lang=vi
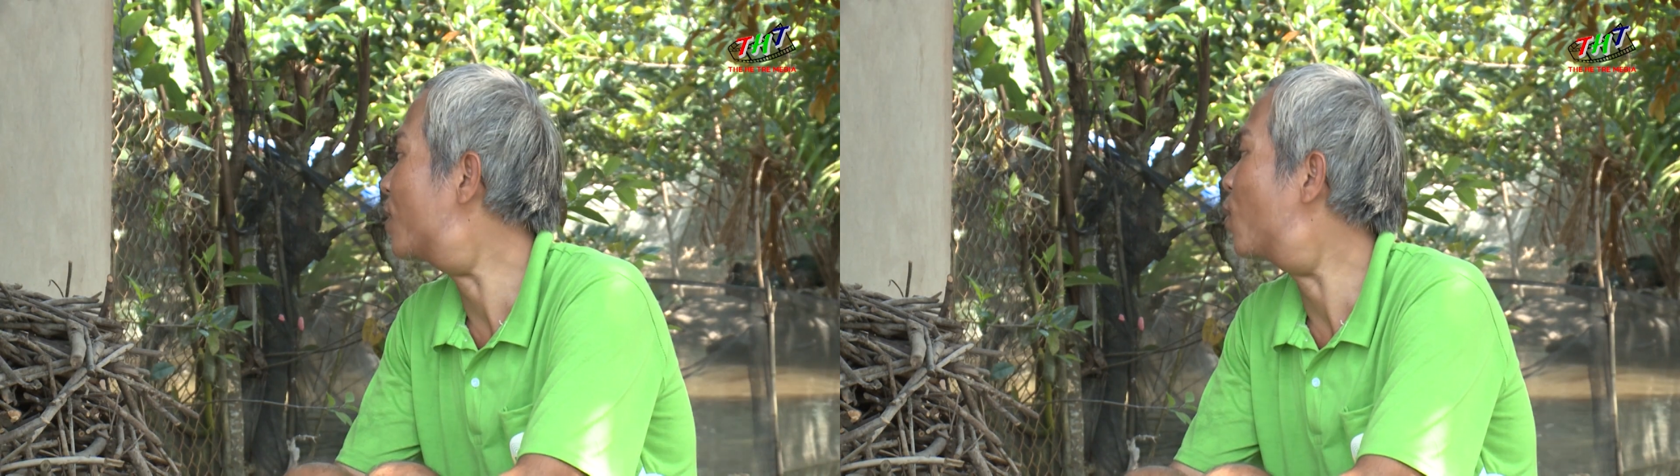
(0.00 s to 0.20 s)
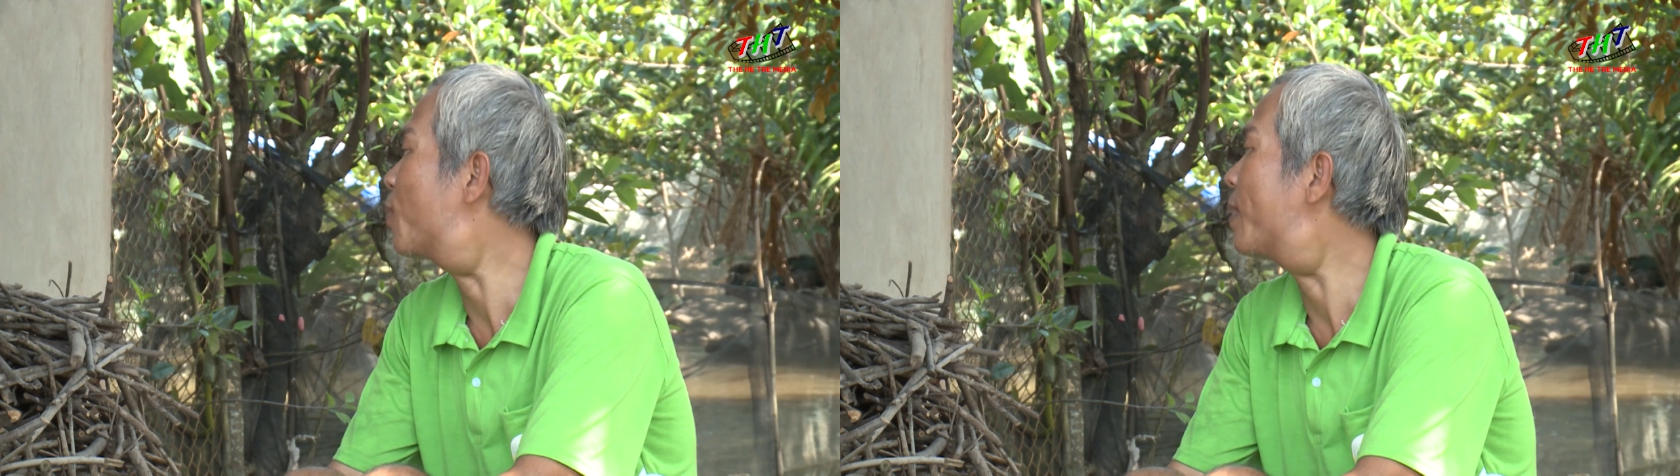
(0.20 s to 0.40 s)

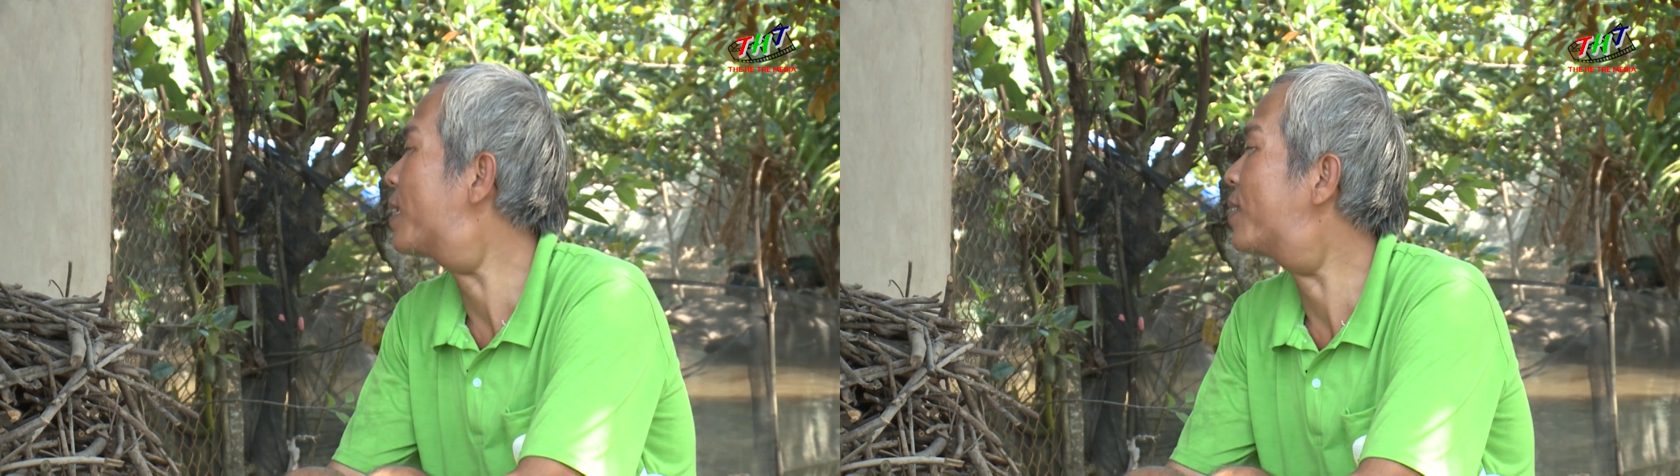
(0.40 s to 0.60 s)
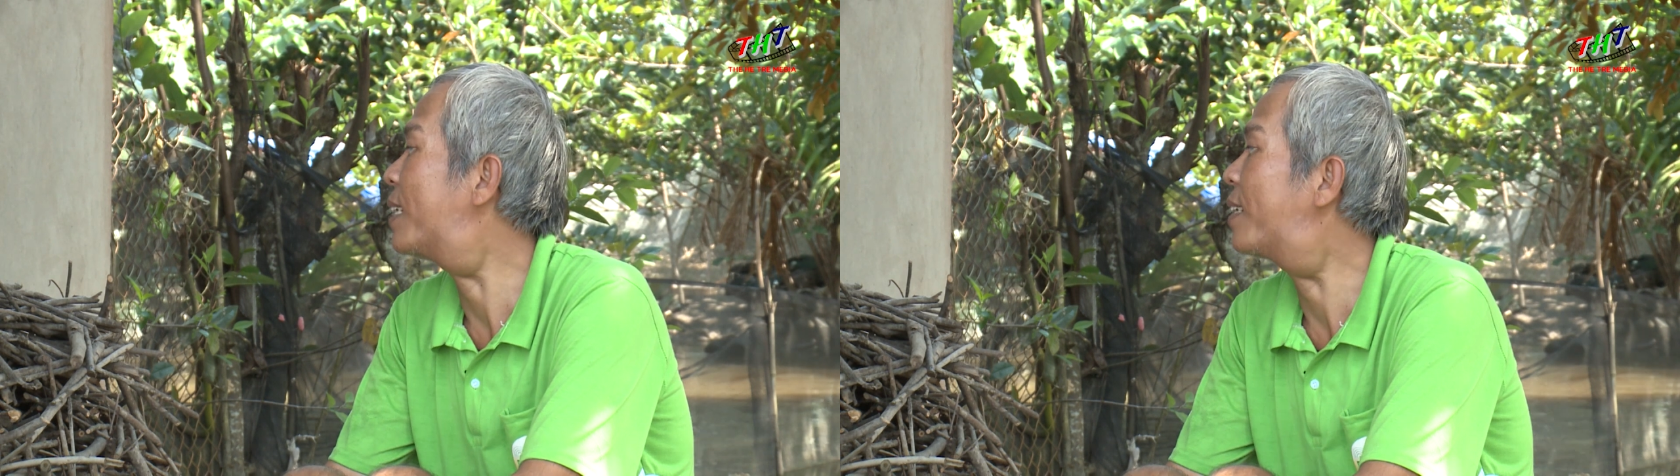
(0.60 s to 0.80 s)
có nuôi
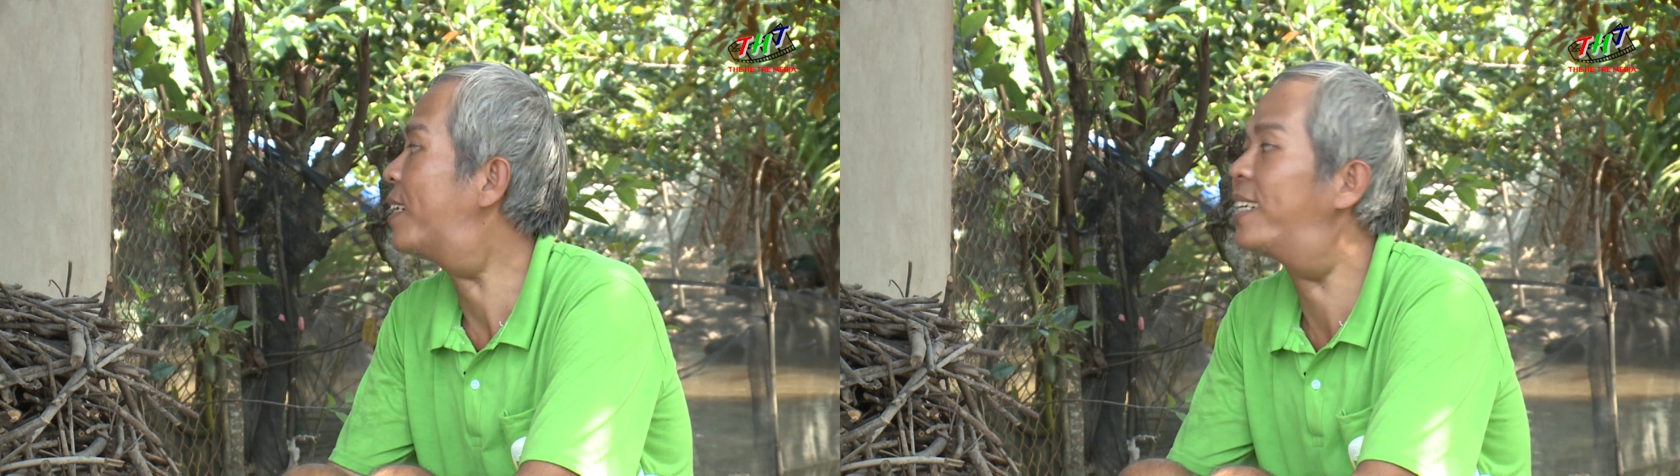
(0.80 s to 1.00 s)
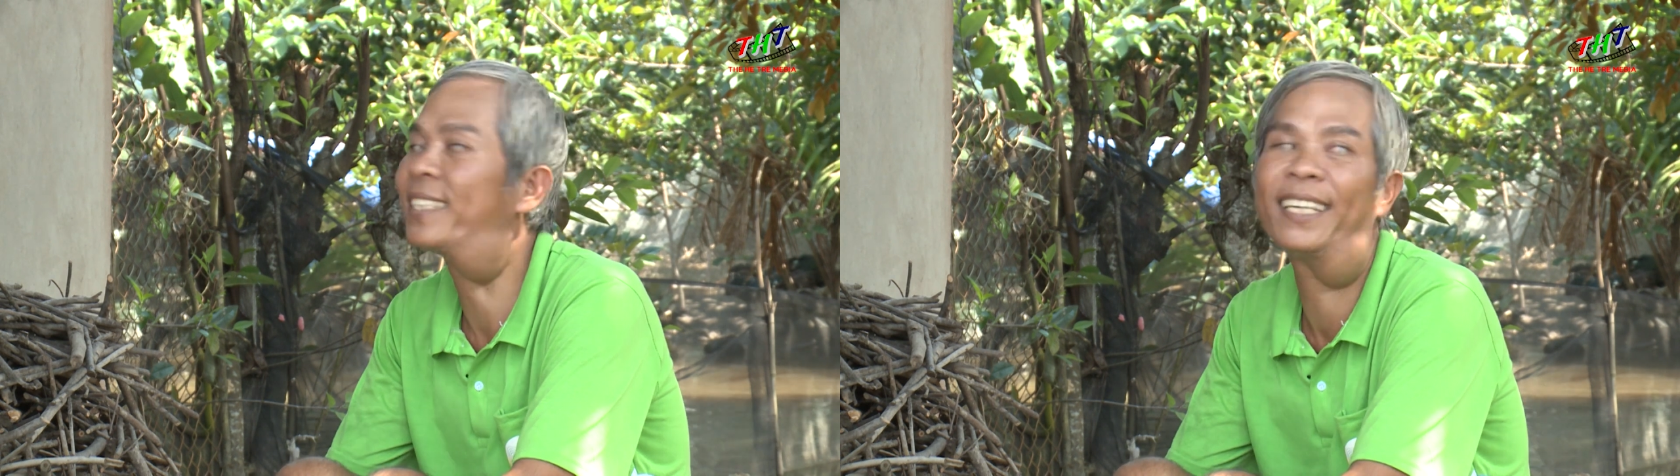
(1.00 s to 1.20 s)
mấy con vịt
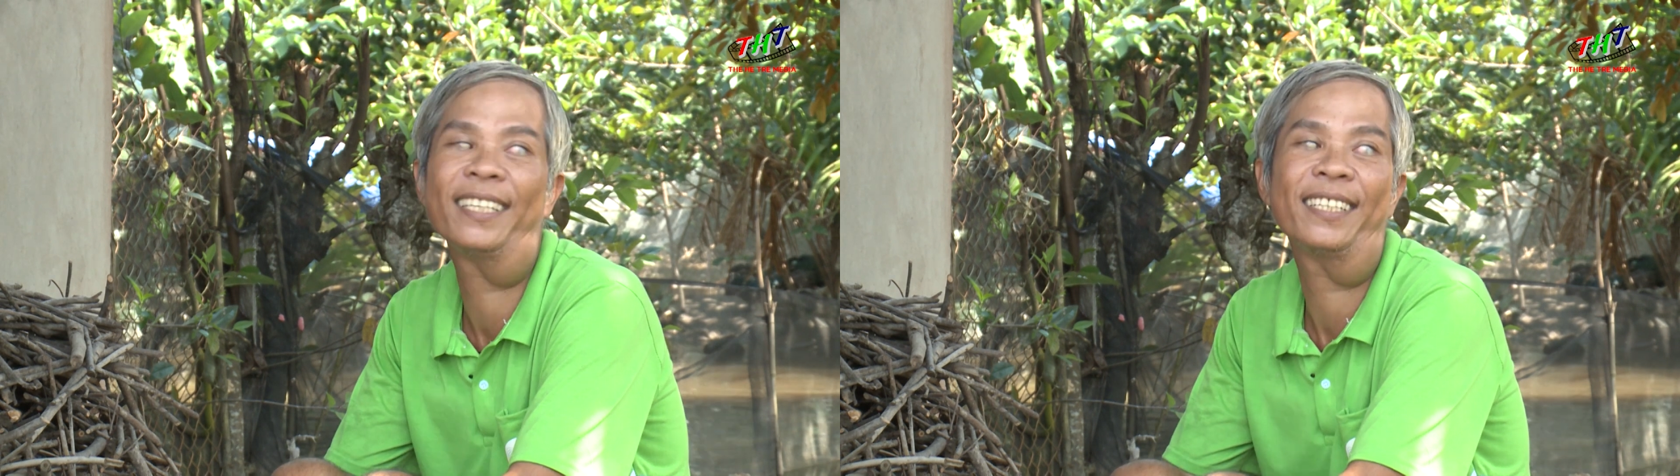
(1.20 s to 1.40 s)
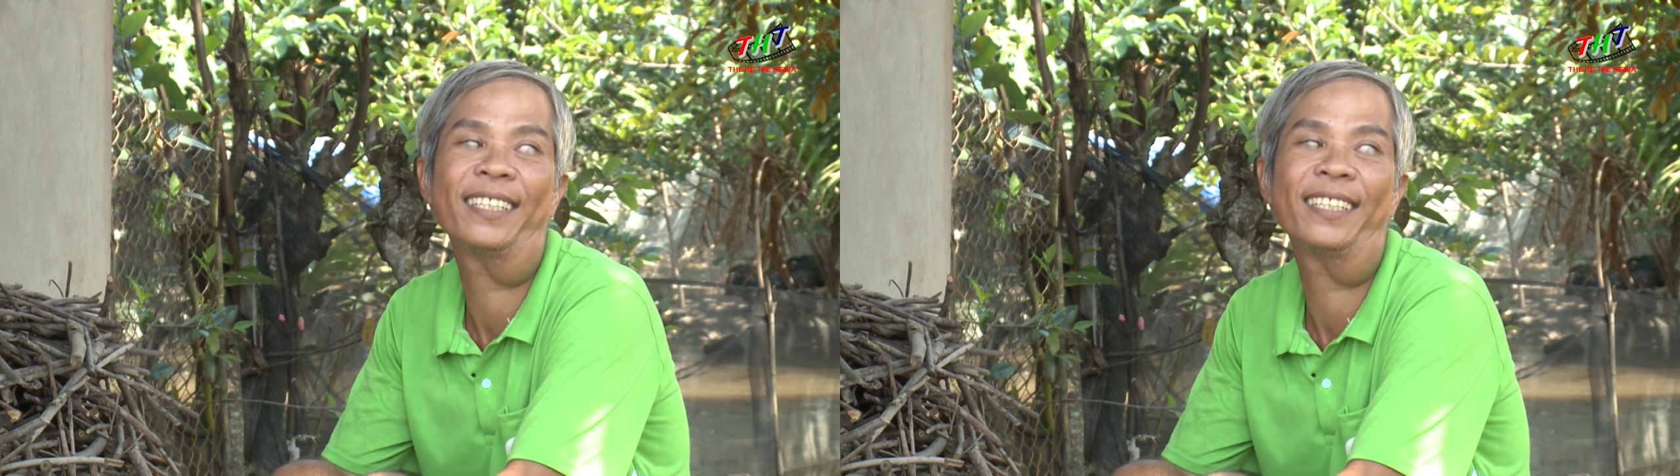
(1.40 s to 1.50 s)
thôi